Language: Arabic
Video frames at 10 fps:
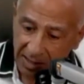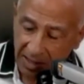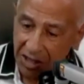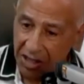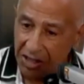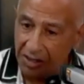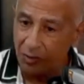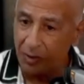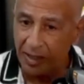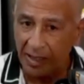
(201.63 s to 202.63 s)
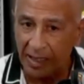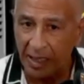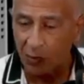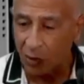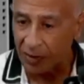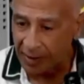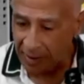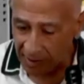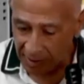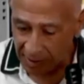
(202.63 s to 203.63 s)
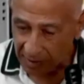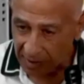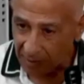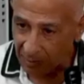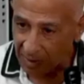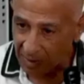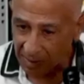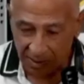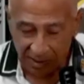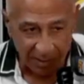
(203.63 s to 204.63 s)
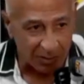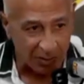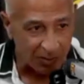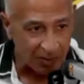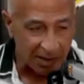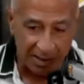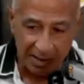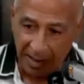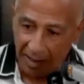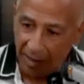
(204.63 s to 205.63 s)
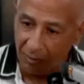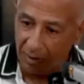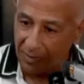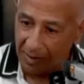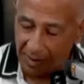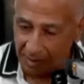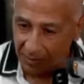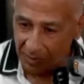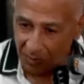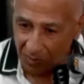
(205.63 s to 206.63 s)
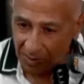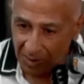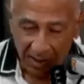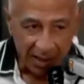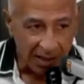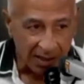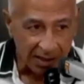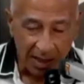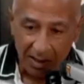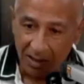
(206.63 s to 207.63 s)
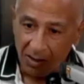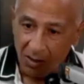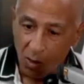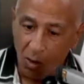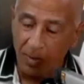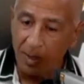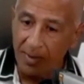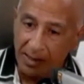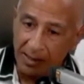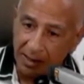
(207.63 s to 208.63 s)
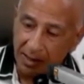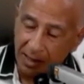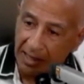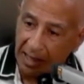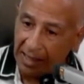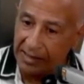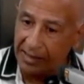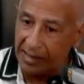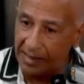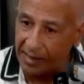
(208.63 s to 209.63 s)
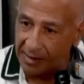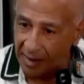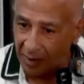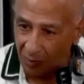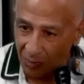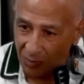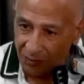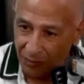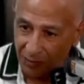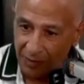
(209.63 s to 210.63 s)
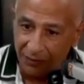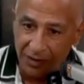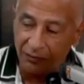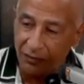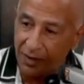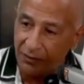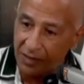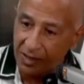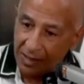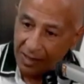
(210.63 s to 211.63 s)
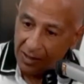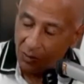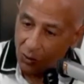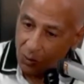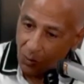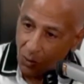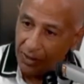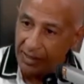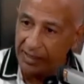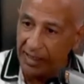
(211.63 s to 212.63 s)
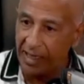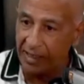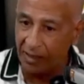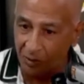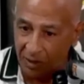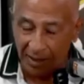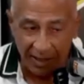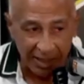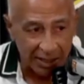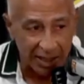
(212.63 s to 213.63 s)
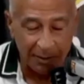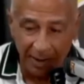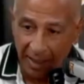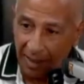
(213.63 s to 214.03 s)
كيجي شي تبرير غير مقنع من سميتو الاداره ولا من سميتو هذاك ومن بعد كتلقى التعيين ديالو في نفس في نفس الاسبوع كيتعين عاوتاني هنا اش كيبقى